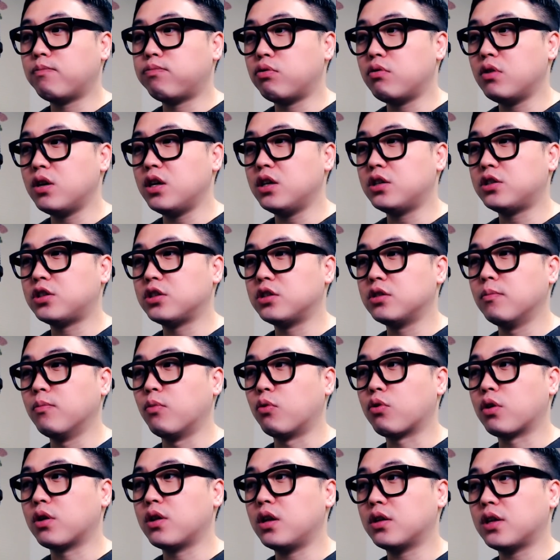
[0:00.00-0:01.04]
풀릴지는
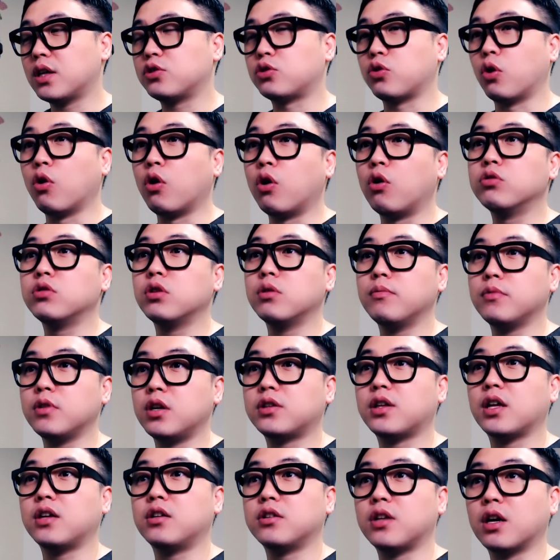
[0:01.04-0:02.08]
모르겠는데 일단 저는
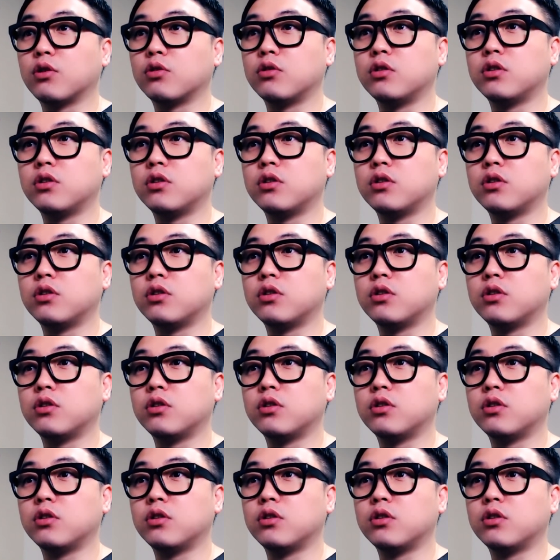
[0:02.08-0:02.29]
일단 일단